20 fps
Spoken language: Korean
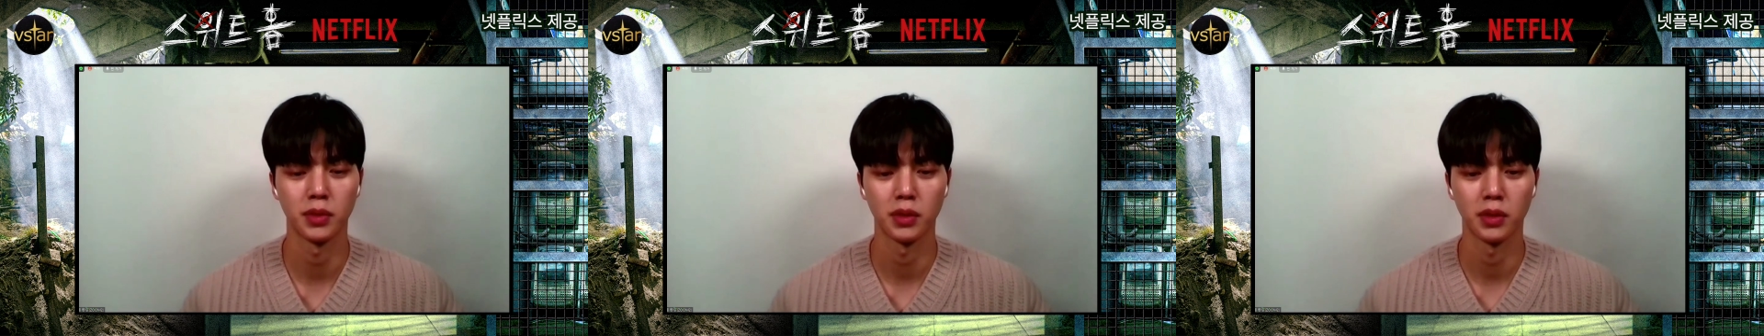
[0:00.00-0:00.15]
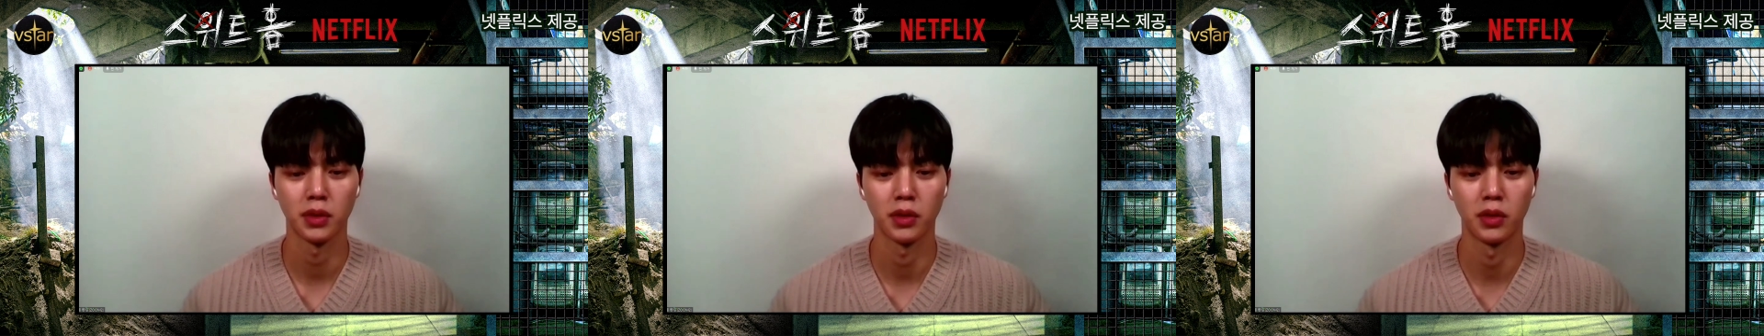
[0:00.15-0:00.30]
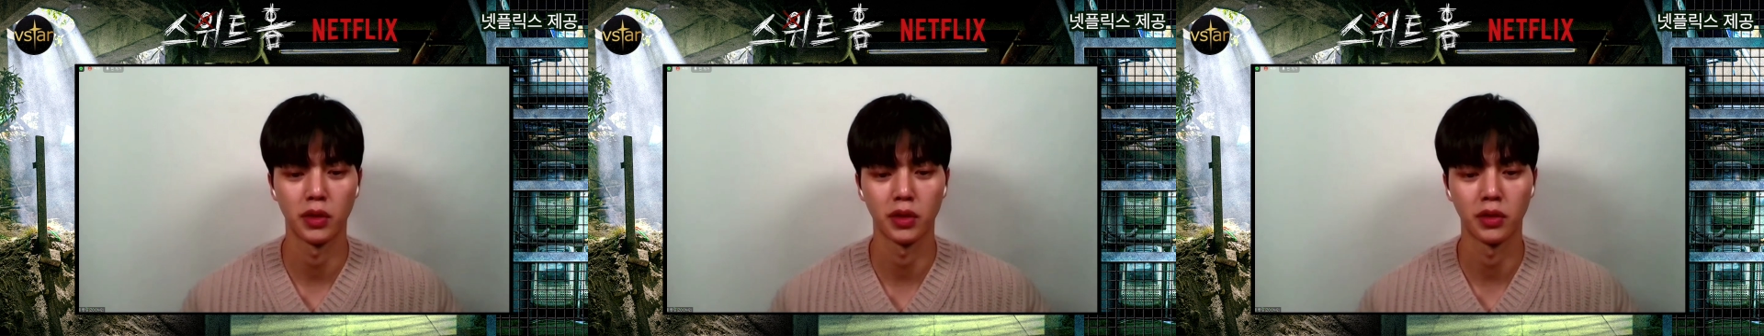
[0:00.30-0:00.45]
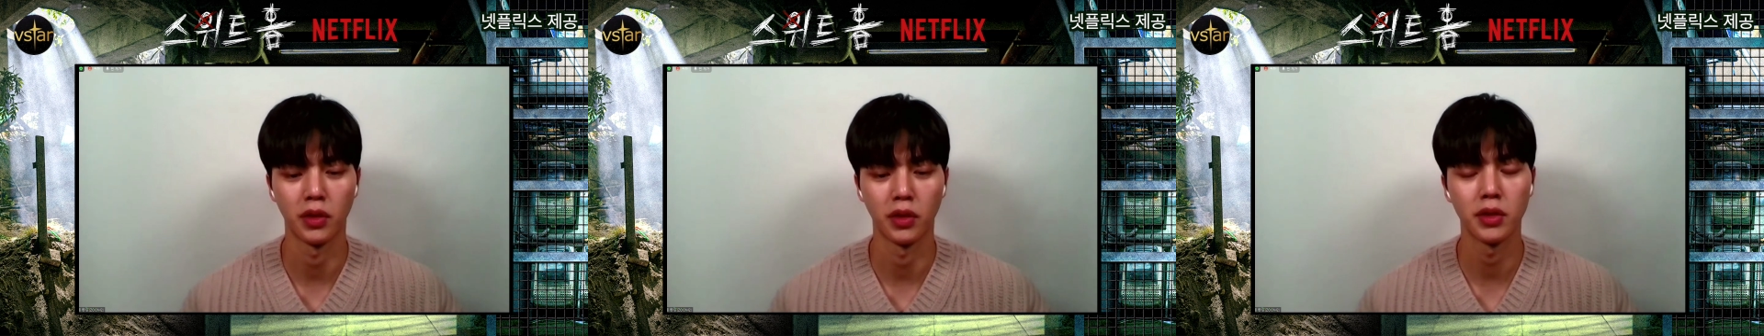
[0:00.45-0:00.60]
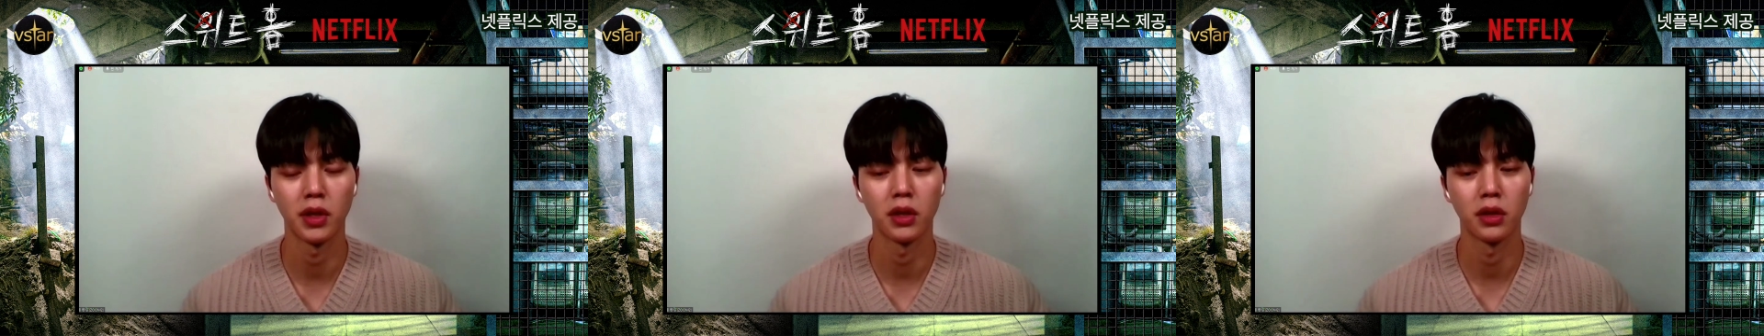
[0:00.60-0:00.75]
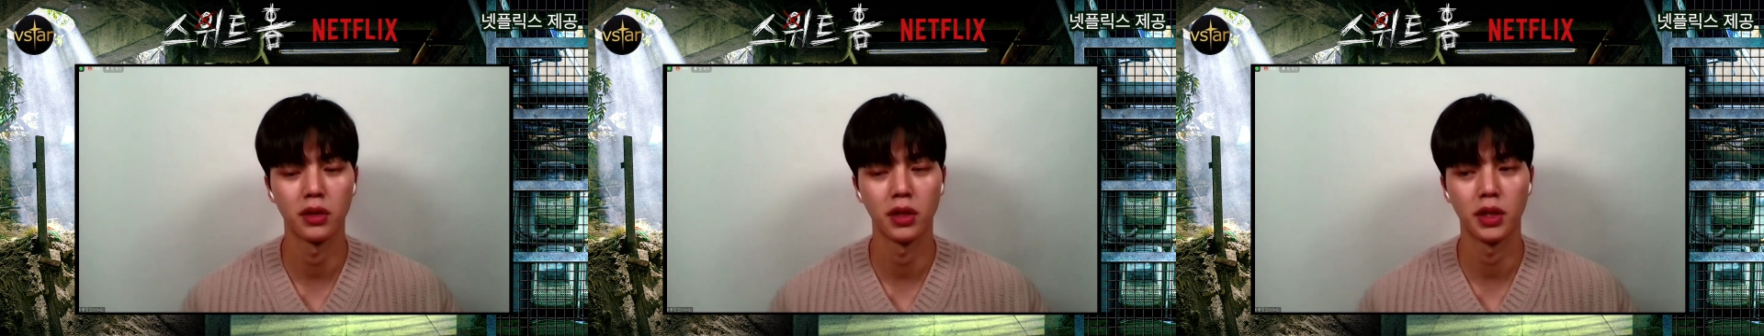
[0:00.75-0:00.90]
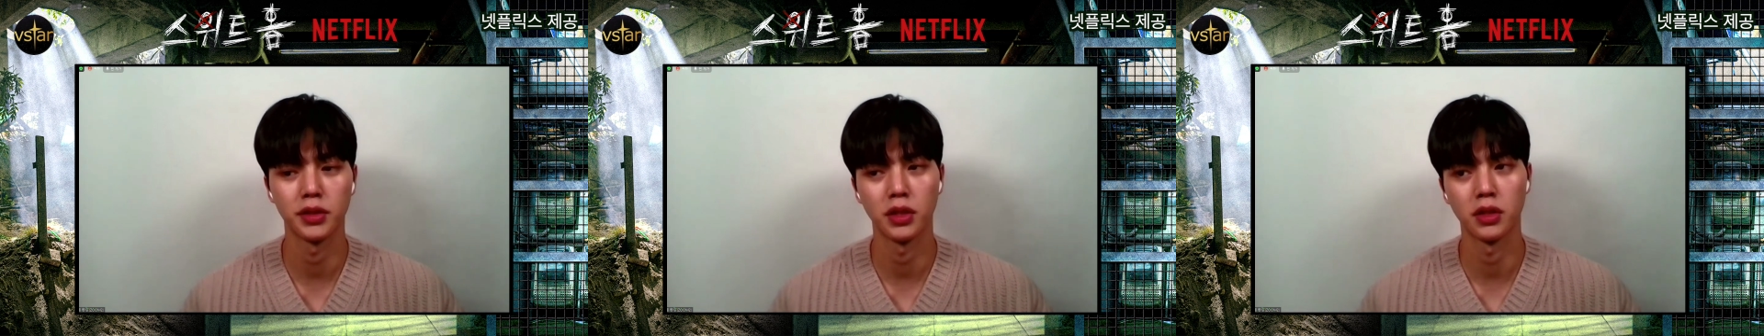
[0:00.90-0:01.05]
그렇게
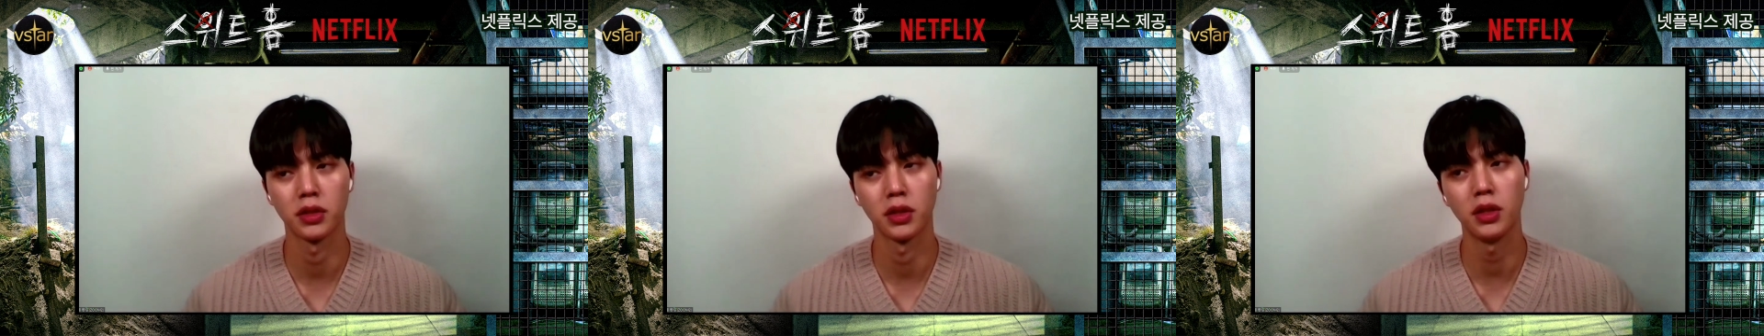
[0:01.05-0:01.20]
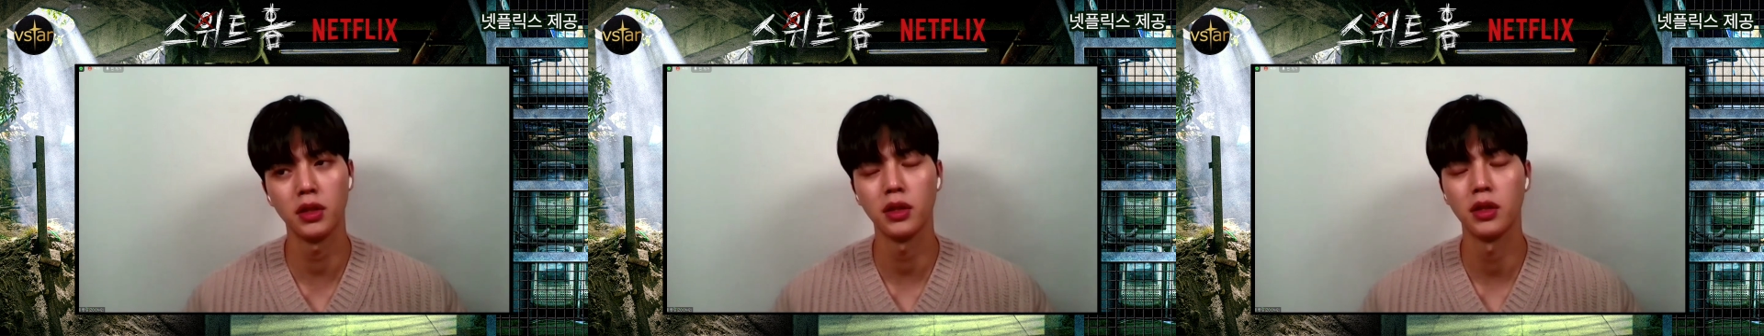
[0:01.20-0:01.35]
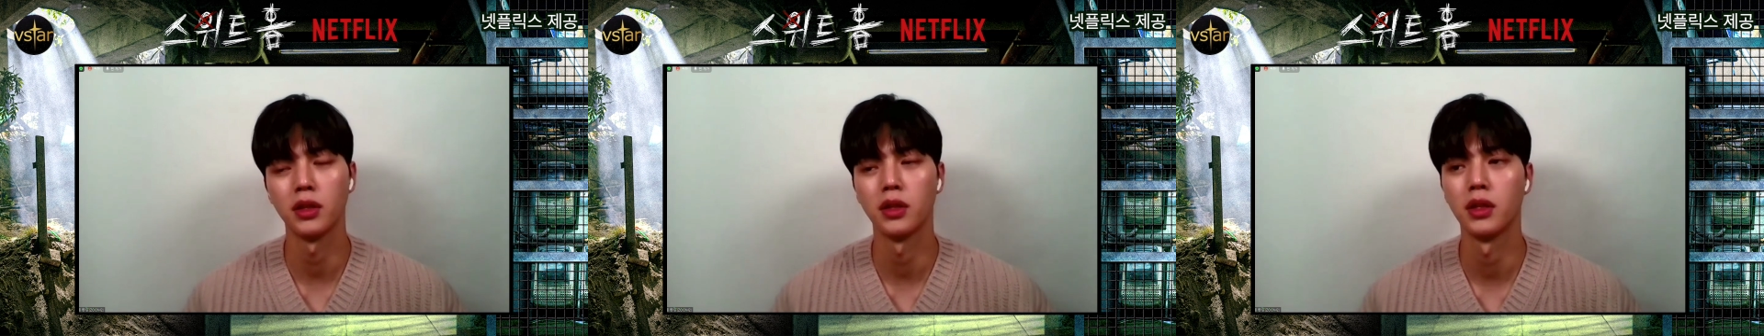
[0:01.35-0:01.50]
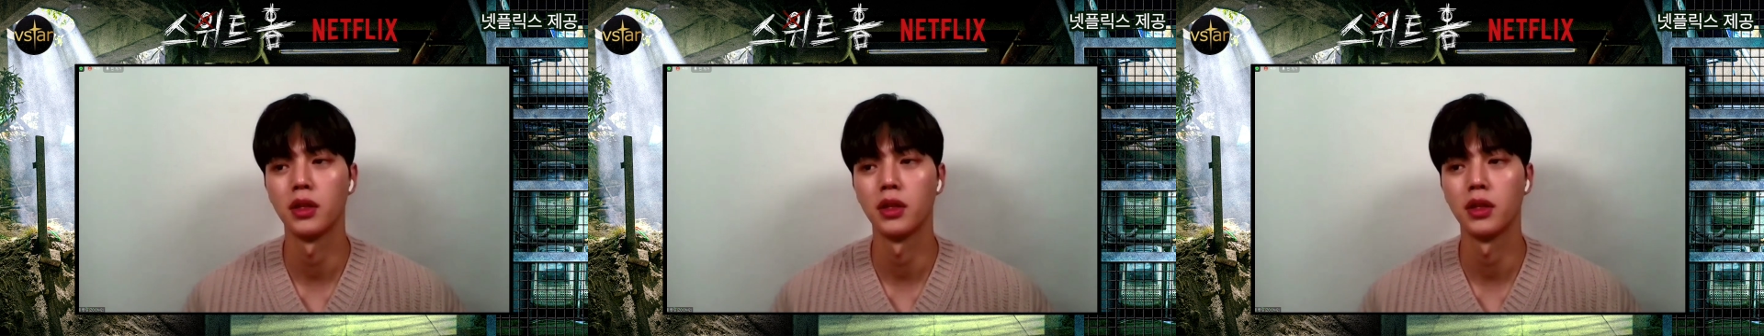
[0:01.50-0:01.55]
생각을 하다가